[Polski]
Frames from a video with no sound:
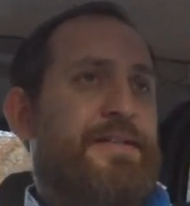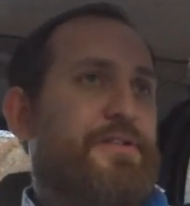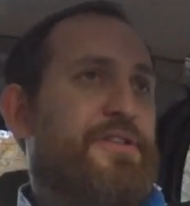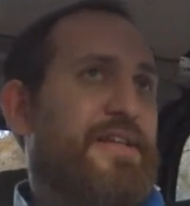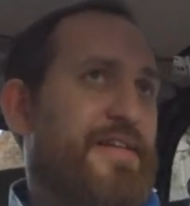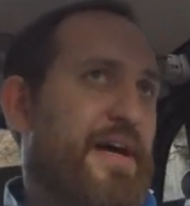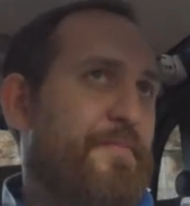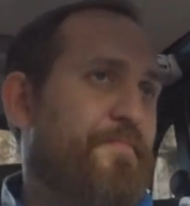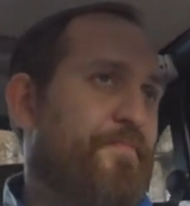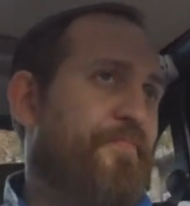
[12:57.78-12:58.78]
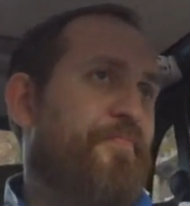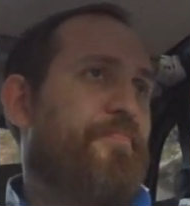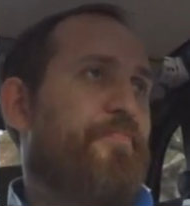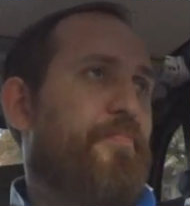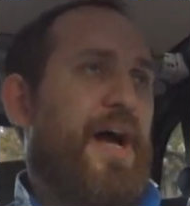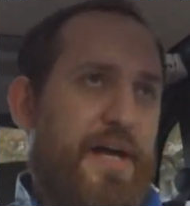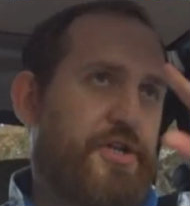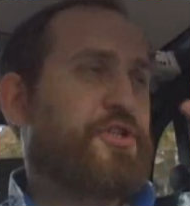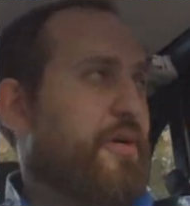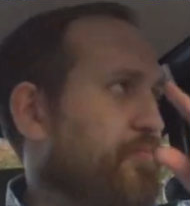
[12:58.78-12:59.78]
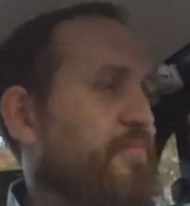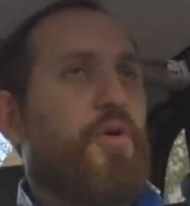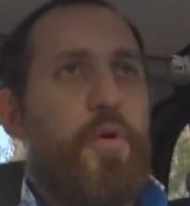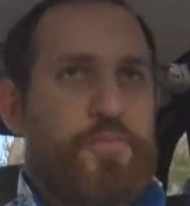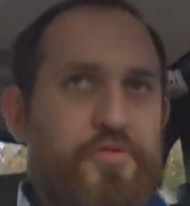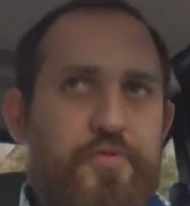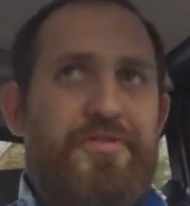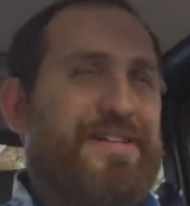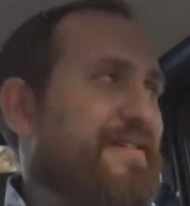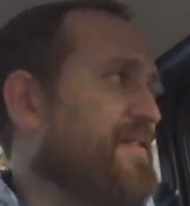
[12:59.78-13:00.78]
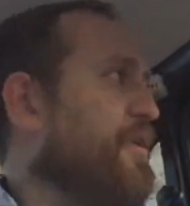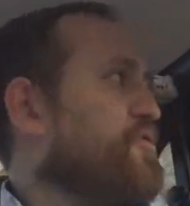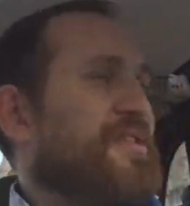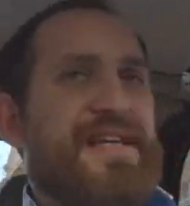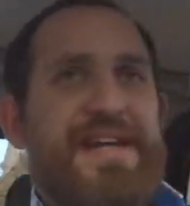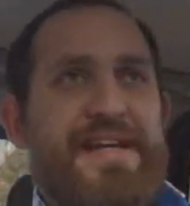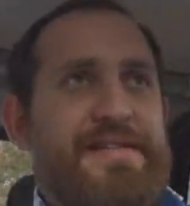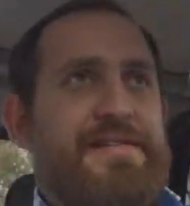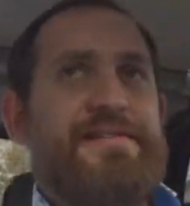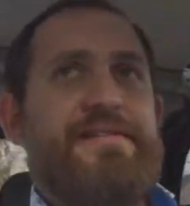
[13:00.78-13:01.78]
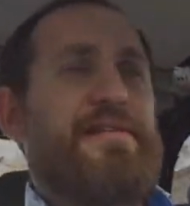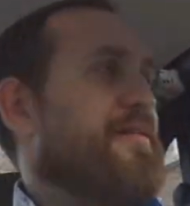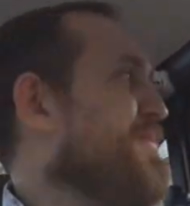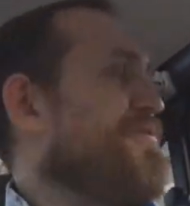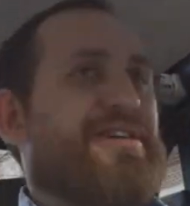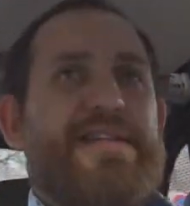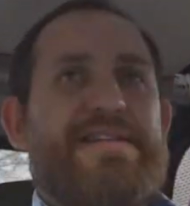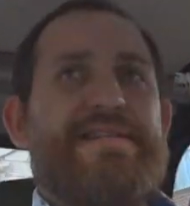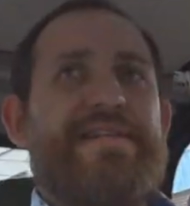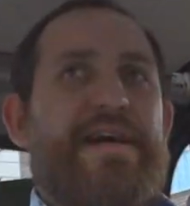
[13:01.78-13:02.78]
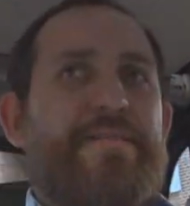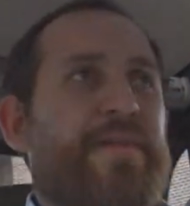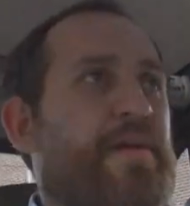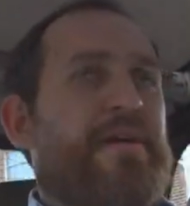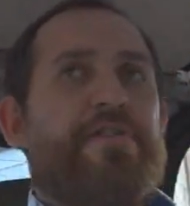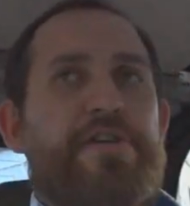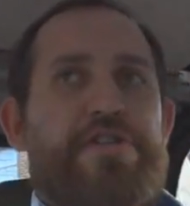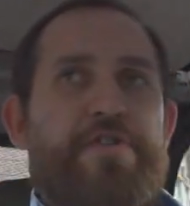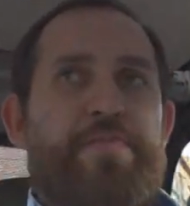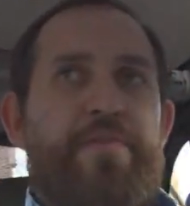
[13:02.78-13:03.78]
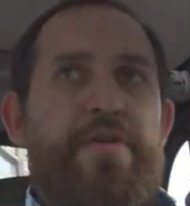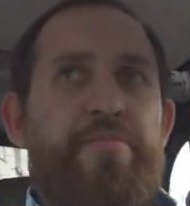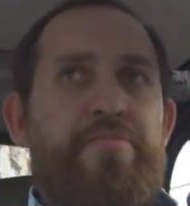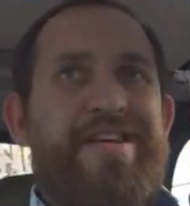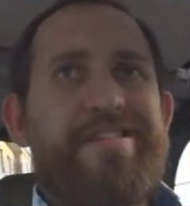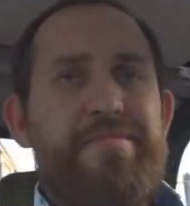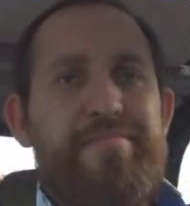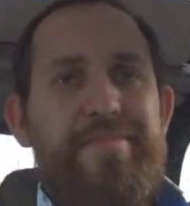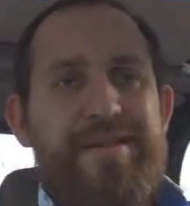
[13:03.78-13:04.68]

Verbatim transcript: No i jedna a jeszcze oprócz w ogóle tego, że cena jest y, mało atrakcyjna, to jeszcze wspomniałbym o jednym